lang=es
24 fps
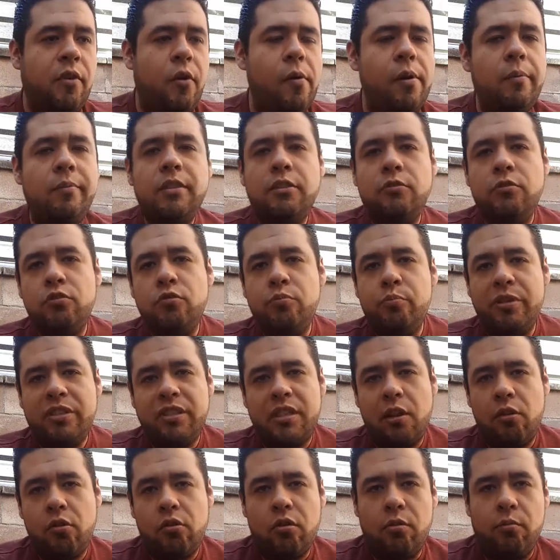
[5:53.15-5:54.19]
Obviamente no es un
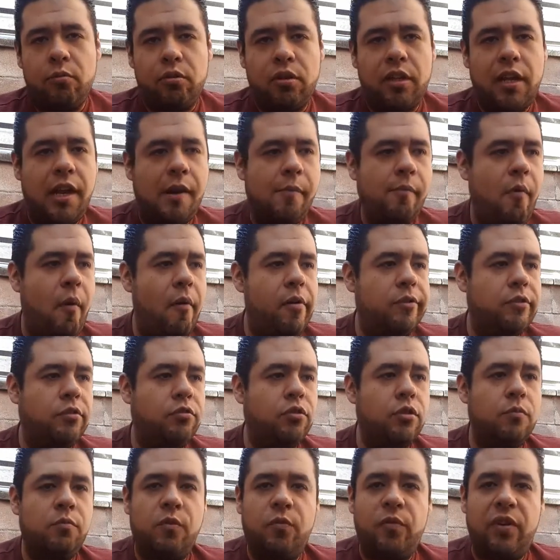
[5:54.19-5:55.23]
pescado como tal,
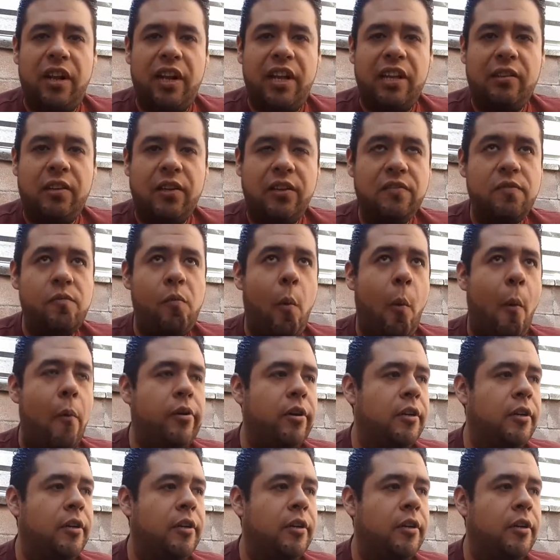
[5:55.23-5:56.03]
son como filetes.